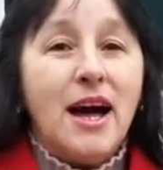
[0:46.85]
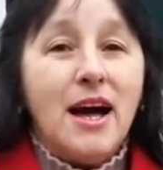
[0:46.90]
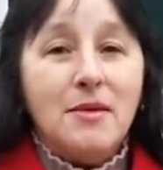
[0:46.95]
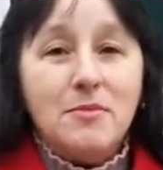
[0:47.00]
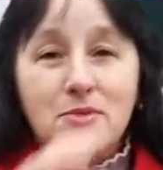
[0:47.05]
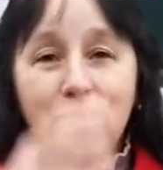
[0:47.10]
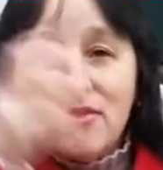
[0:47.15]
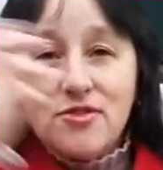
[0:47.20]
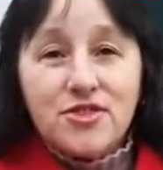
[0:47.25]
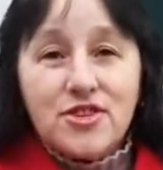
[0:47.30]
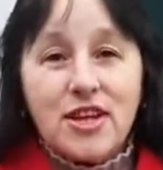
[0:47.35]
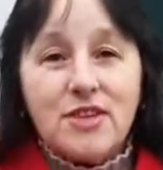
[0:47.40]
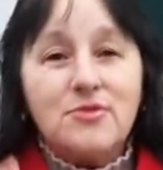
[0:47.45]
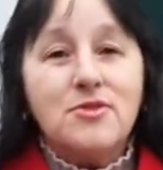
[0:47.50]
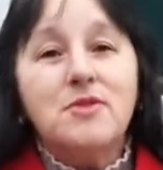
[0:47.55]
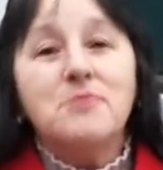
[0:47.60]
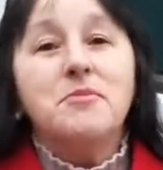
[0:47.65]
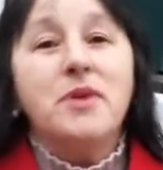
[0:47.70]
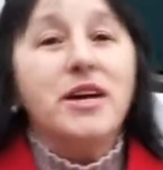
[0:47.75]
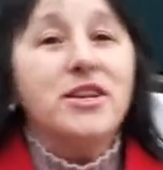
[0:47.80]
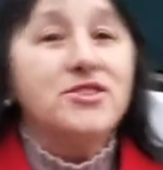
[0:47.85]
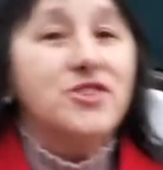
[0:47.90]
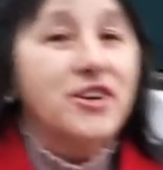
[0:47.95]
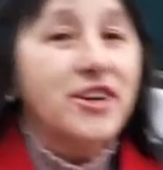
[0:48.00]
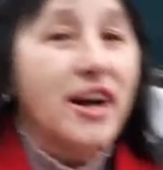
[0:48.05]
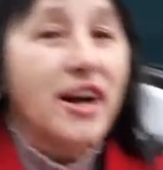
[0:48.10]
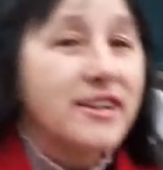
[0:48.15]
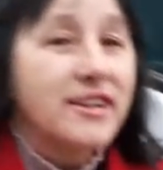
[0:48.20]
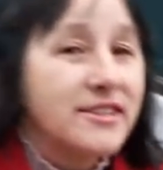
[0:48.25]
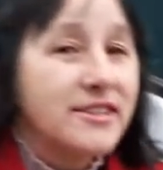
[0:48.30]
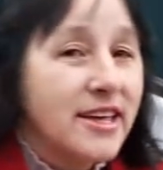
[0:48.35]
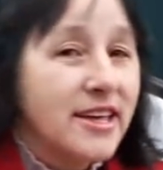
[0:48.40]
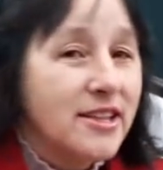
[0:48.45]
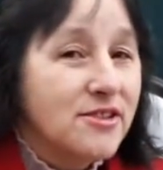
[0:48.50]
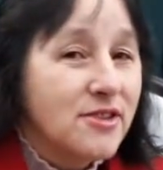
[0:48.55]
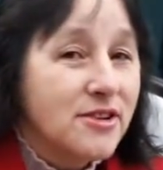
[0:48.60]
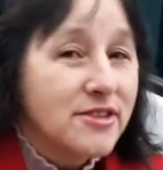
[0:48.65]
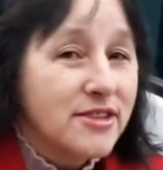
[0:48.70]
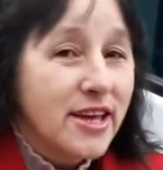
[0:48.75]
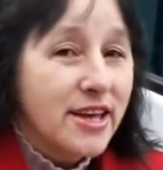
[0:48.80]
abre o congelador, mete a cara
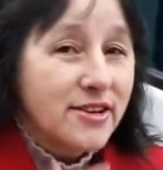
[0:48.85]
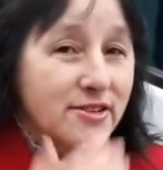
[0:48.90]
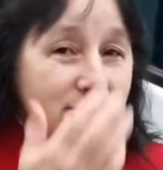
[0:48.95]
dentro até